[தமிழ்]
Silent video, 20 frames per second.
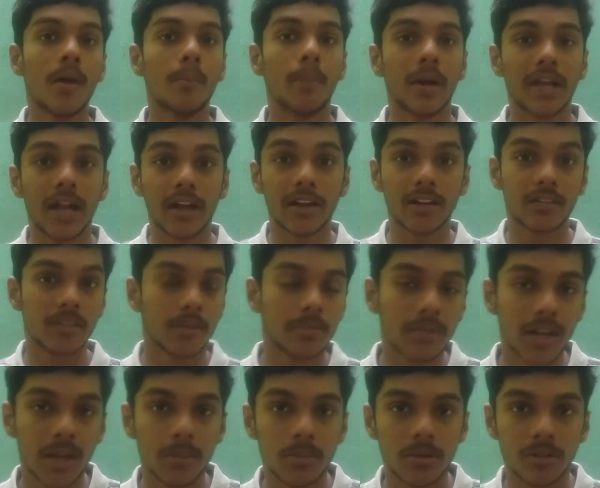பட் ஹண்ட்ரட்
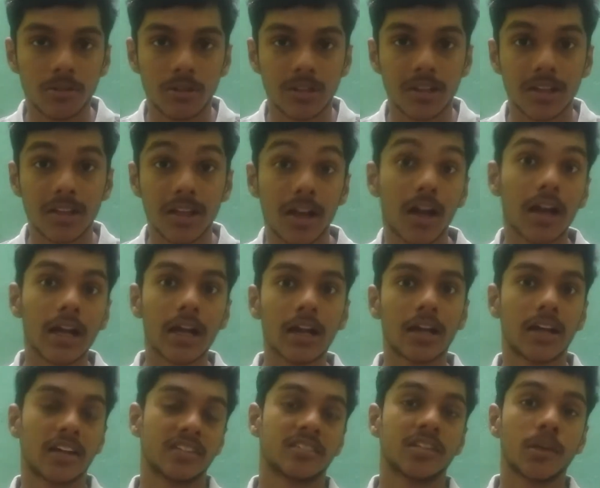சப்ஸ்கிரைபர்ஸ் வந்ததுக்காக
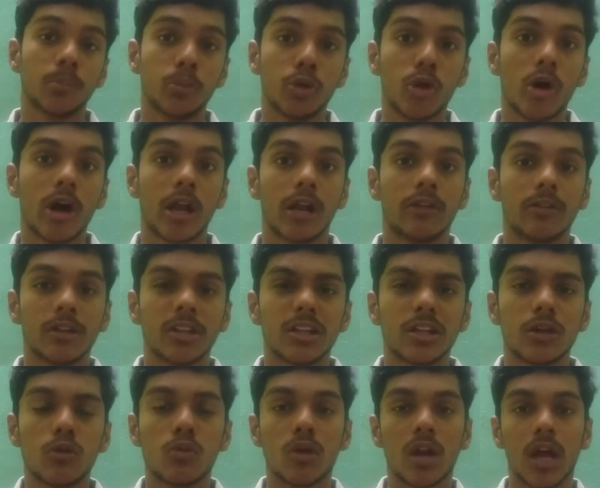கஸ்டம் யூஆர்எல்
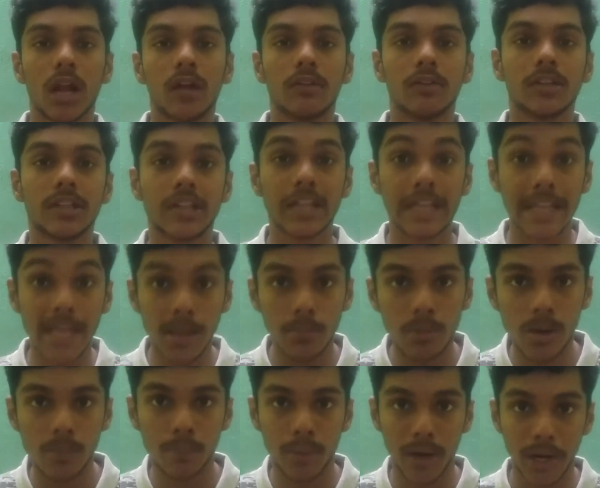வந்துட்டு உங்களால் வந்துட்டு
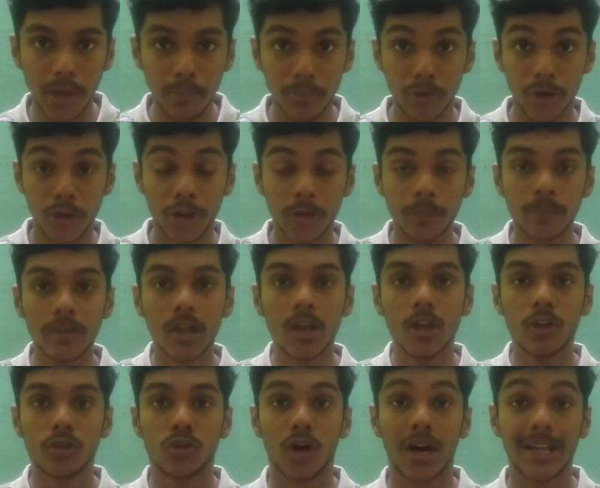இனேபிள் பண்ண முடியும்
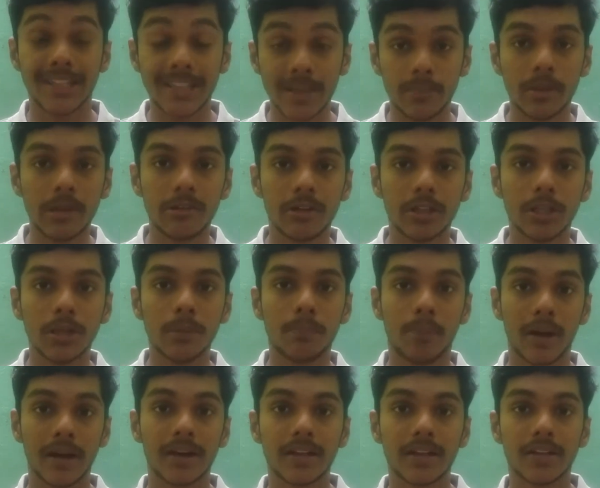ஸோ அது எப்படி வந்து
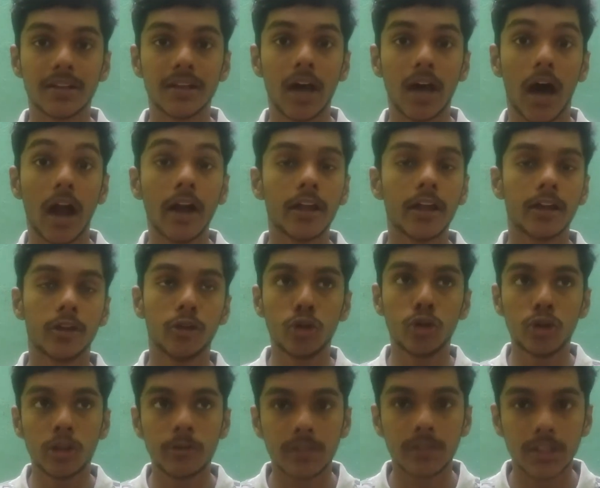பண்ணுறது அண்ட்
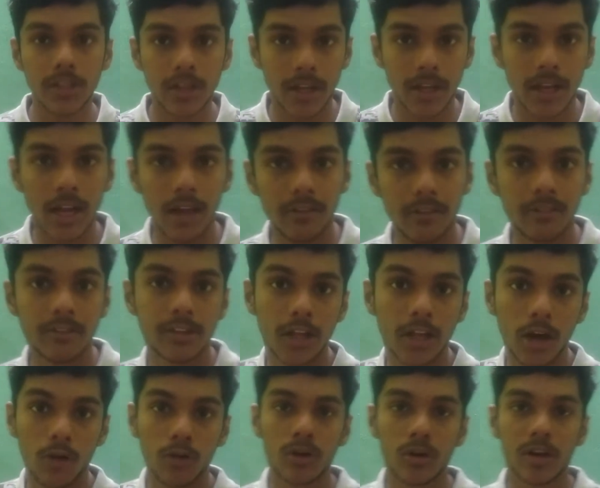யூடியூப் வந்து ரியலாகவே
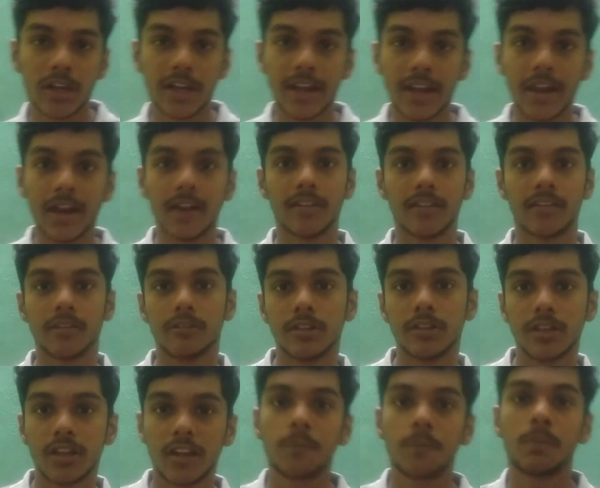வந்து அவங்களோட கிரியேட்டர்ஸை
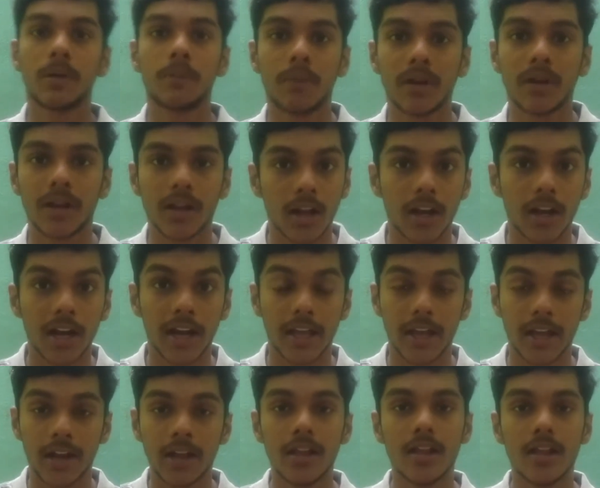வந்து ரெஸ்பெக்ட் பண்ணுறாங்கன்னு
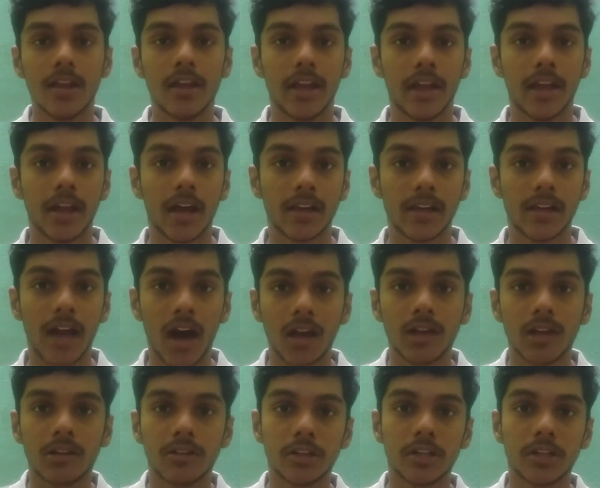நினைக்கிறேன் ஏன்னா
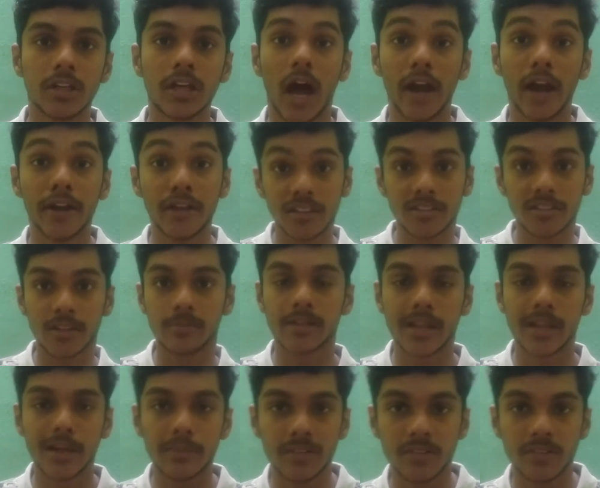யாருக்கு வந்துட்டு ஹண்ட்ரட்
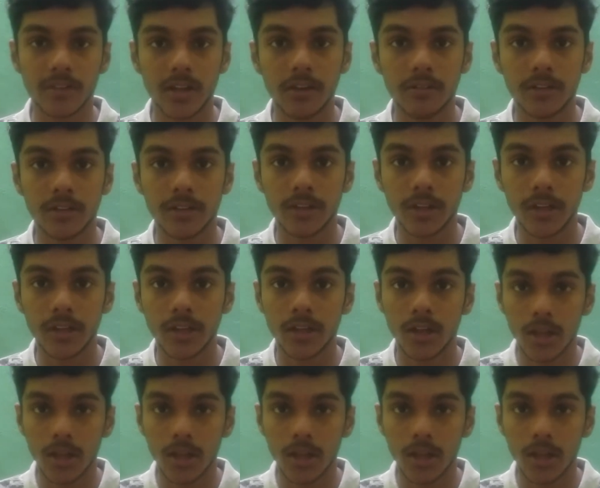சப்ஸ்கிரைபர்ஸ்க்கே வந்து